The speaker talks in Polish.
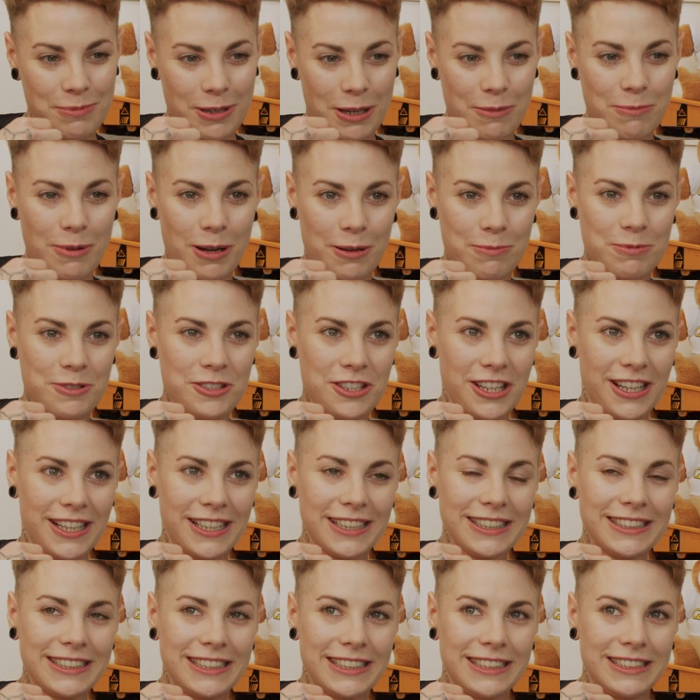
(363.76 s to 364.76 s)
prababcia,
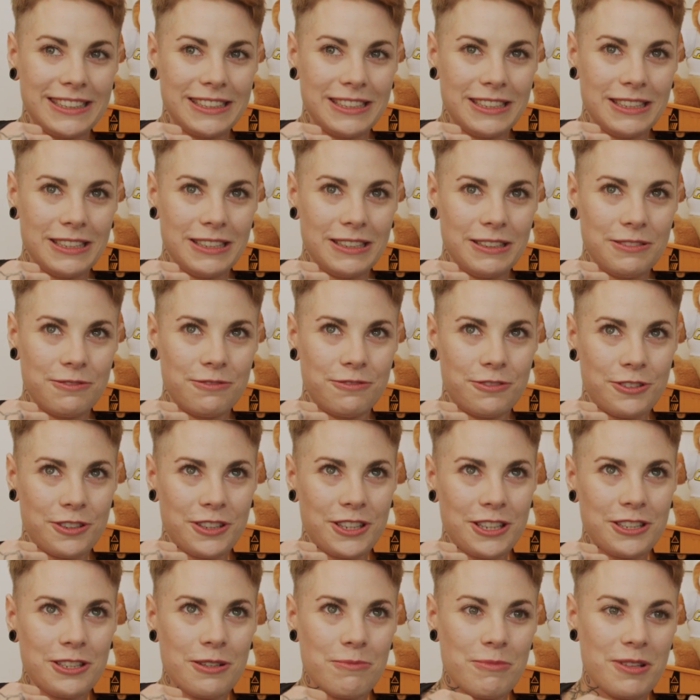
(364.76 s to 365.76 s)
e, w
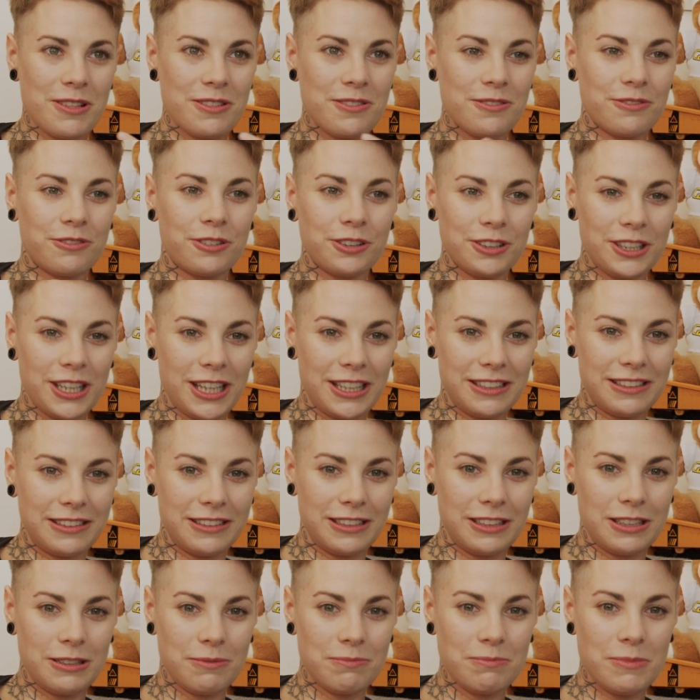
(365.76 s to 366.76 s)
okresie
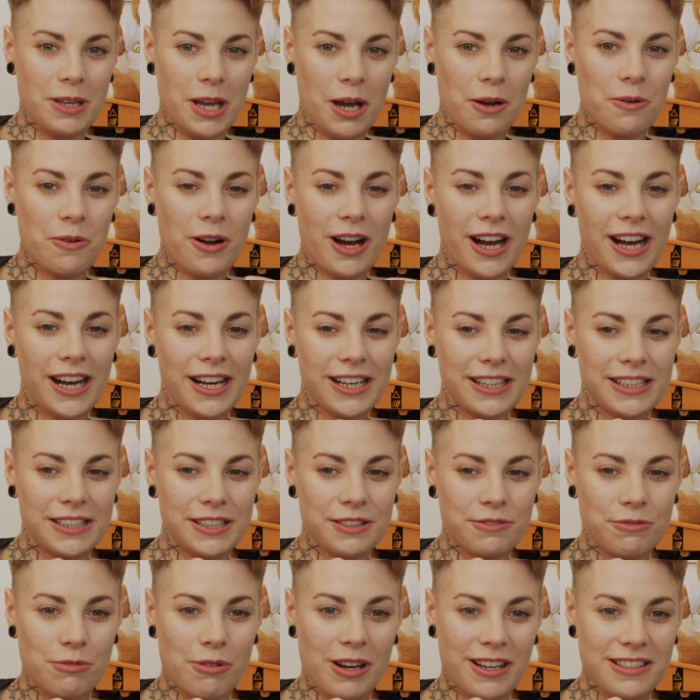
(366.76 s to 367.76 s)
międzywojennym miała
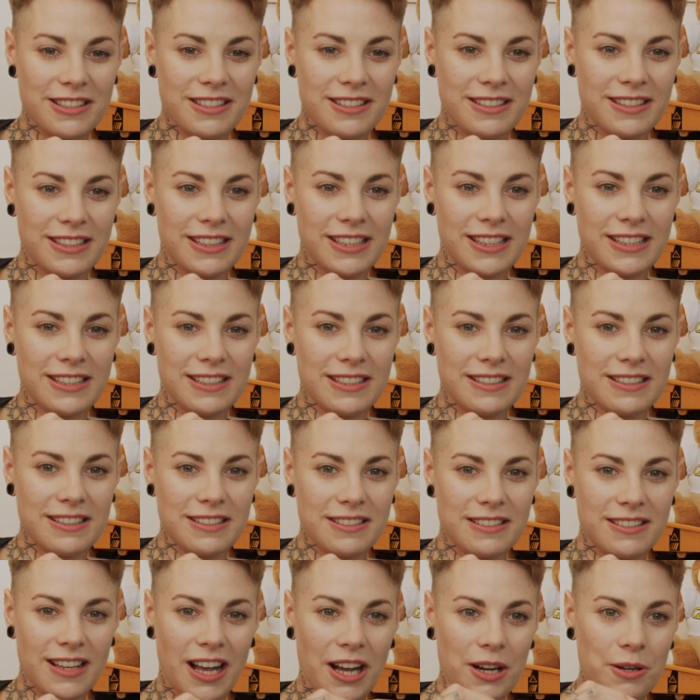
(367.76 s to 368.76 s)
e, własny e,
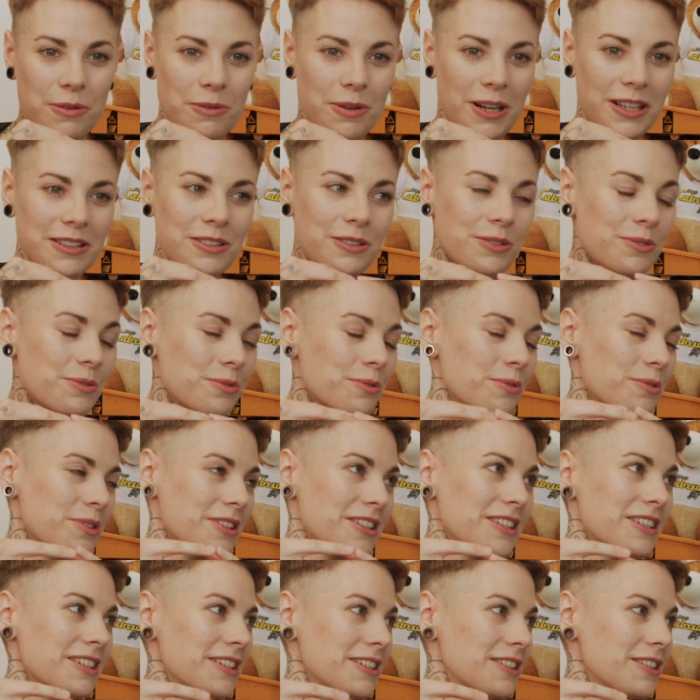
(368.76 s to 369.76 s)
zakład,
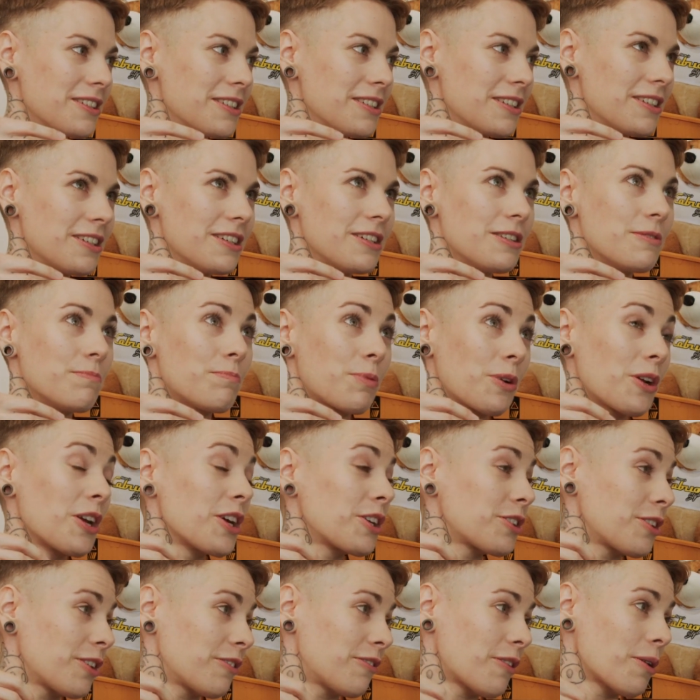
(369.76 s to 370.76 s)
który e,
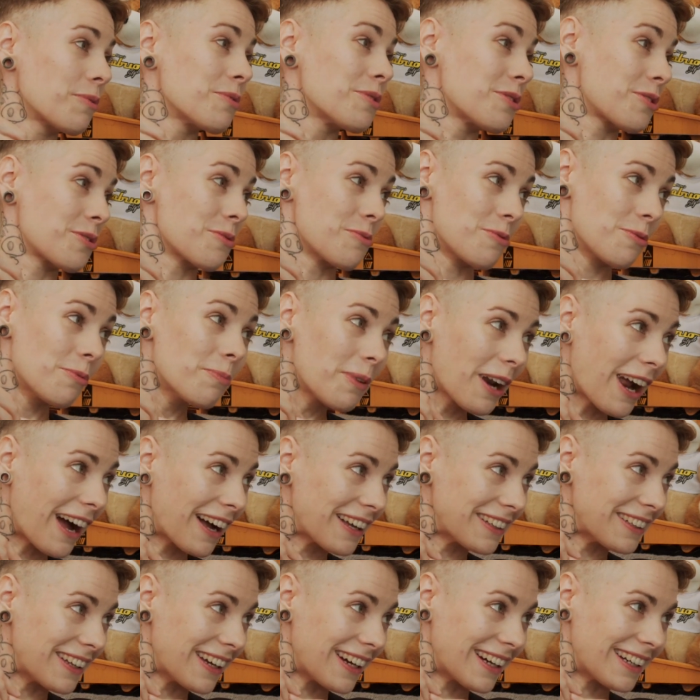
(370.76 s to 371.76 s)
projektował i szył
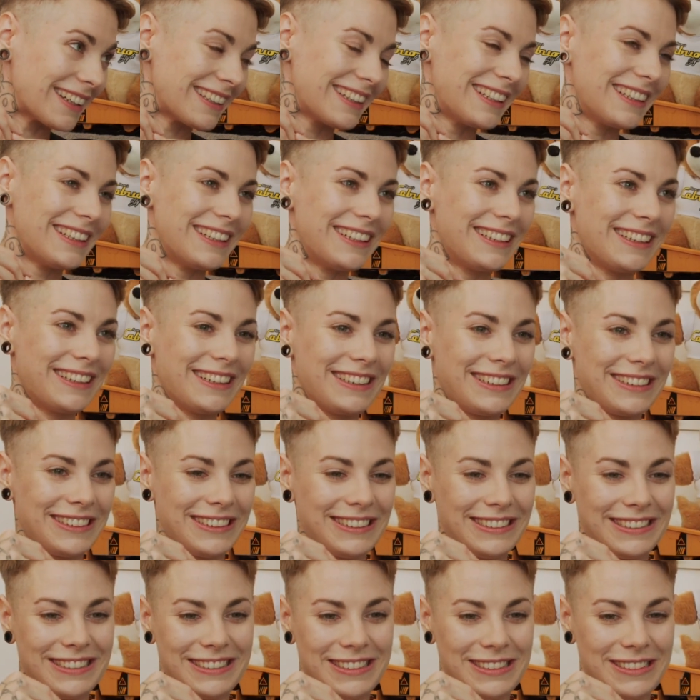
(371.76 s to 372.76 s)
ubrania. Mhm.
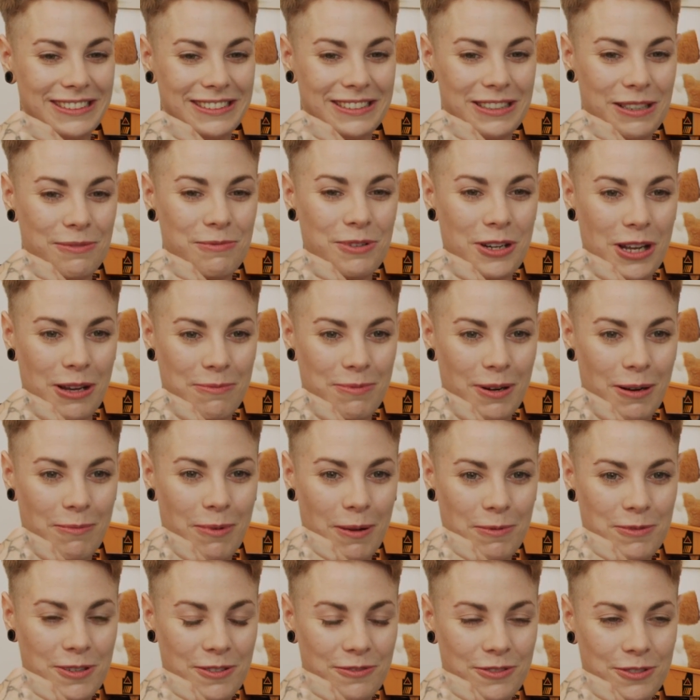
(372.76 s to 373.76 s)
I ta moja
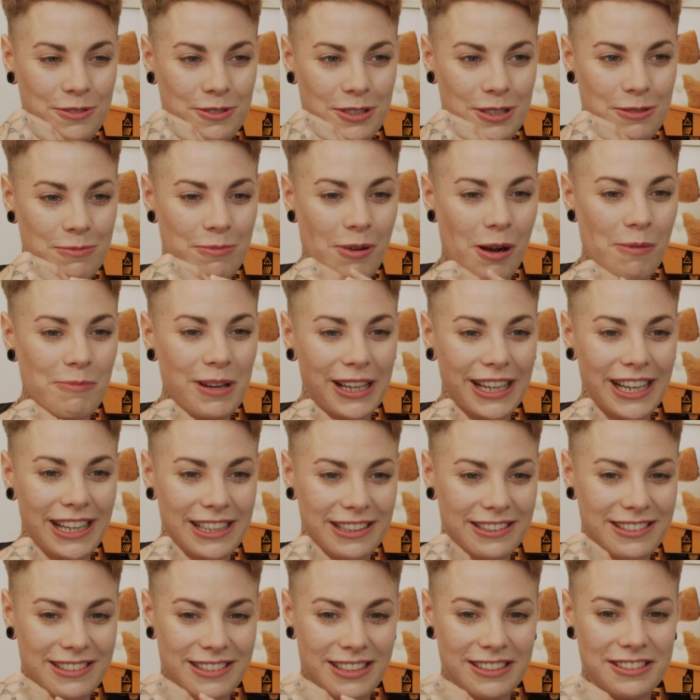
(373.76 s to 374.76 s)
prababcia w ogóle była mega
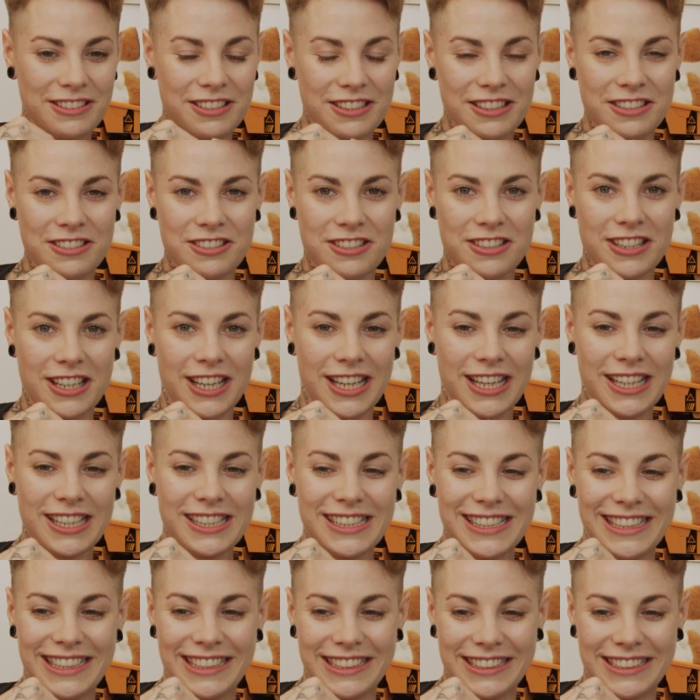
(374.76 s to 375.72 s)
ekscentryczna.